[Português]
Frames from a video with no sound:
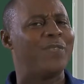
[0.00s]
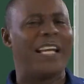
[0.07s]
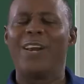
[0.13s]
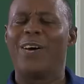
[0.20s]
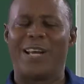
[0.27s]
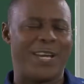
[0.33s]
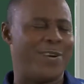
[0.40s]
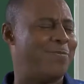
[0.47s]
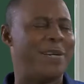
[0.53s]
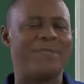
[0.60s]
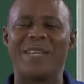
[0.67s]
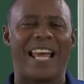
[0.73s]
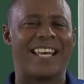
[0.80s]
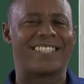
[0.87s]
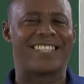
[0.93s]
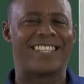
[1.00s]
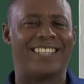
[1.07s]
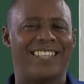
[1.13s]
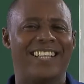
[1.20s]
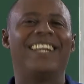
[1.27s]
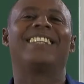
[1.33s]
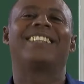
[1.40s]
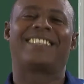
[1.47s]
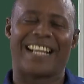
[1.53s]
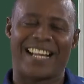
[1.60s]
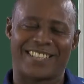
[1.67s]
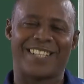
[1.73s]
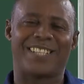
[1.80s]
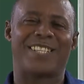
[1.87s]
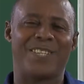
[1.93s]
não é uma ameaça.
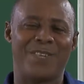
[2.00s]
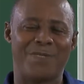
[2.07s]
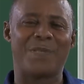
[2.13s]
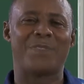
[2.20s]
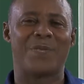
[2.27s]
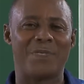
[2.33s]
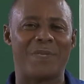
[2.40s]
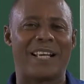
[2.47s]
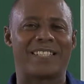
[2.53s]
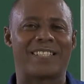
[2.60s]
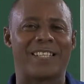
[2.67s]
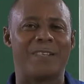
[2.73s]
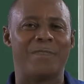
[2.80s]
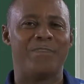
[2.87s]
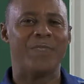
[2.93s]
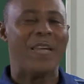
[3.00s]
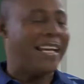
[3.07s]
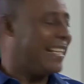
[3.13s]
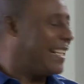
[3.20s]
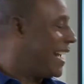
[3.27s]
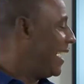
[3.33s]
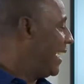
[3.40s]
Trata-se de uma promessa. E a